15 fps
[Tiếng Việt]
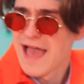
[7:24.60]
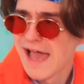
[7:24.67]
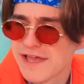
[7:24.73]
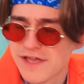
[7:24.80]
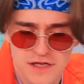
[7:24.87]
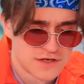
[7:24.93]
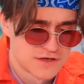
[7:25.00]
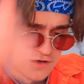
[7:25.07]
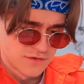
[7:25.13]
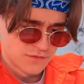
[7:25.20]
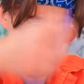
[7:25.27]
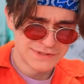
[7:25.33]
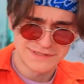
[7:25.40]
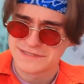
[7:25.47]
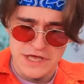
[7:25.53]
em đang nói gì
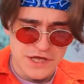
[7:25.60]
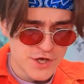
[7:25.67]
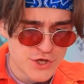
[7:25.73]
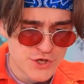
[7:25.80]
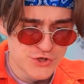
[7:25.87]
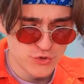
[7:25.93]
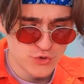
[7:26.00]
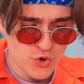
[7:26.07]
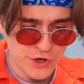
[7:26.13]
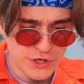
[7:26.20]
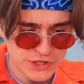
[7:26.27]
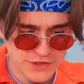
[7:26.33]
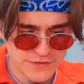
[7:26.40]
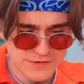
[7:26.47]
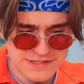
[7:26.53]
vậy? Đây là
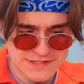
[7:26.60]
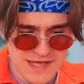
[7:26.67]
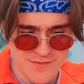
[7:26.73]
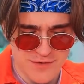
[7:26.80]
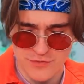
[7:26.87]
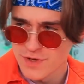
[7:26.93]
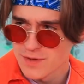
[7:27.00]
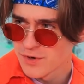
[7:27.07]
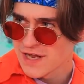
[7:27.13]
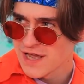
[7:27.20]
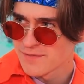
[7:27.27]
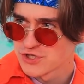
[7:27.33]
kế hoạch giúp tụi mình đào